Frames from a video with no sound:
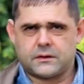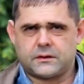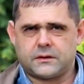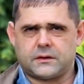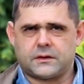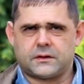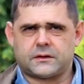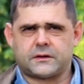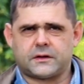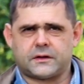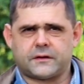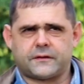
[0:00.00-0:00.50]

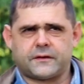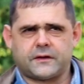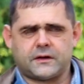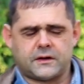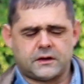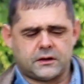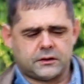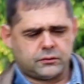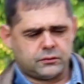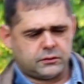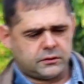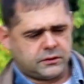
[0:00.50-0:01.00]
на торцах
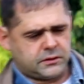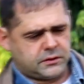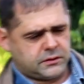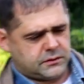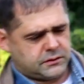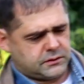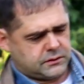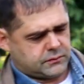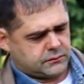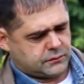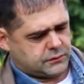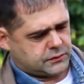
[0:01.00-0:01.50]
которых
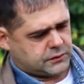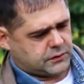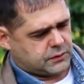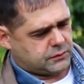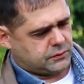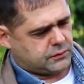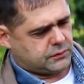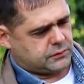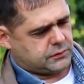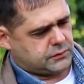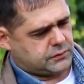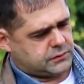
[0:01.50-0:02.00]
вот
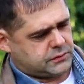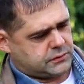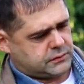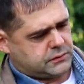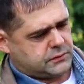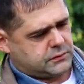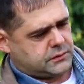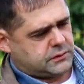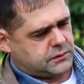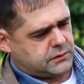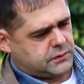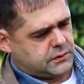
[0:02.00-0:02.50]
такой вот
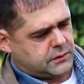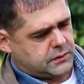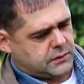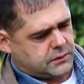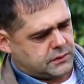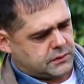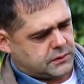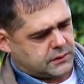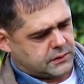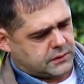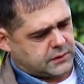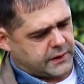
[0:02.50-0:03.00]

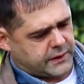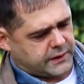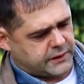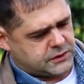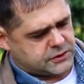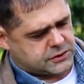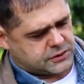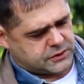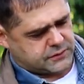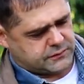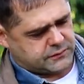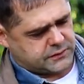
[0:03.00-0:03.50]

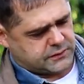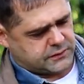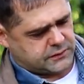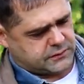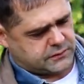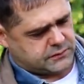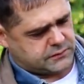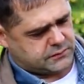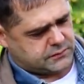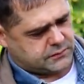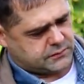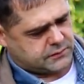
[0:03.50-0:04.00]
коричневый,
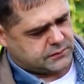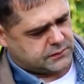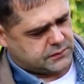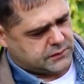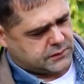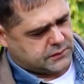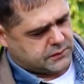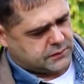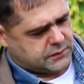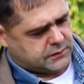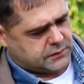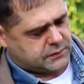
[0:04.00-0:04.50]

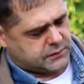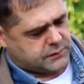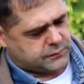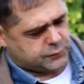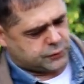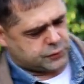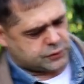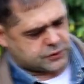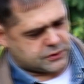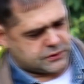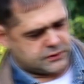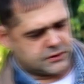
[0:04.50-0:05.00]

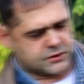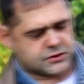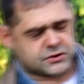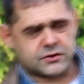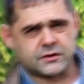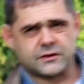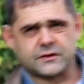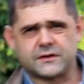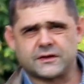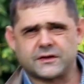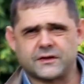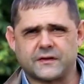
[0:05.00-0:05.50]
немножко
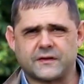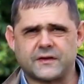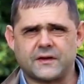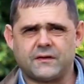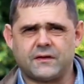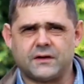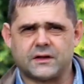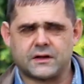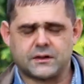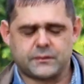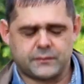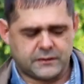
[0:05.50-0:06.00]
даже с
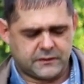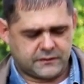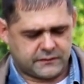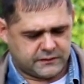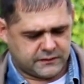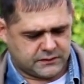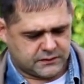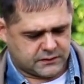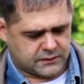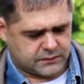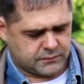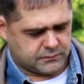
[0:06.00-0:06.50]
красноватым
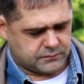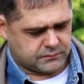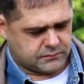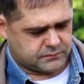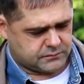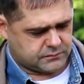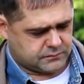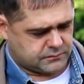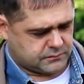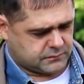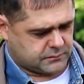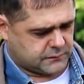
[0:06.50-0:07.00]
оттенком
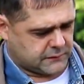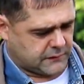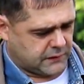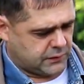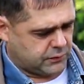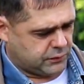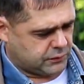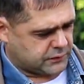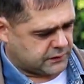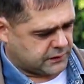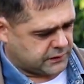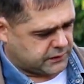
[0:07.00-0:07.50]

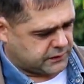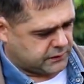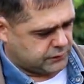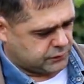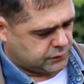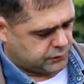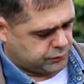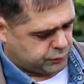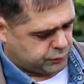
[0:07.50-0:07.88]
налет, такие вот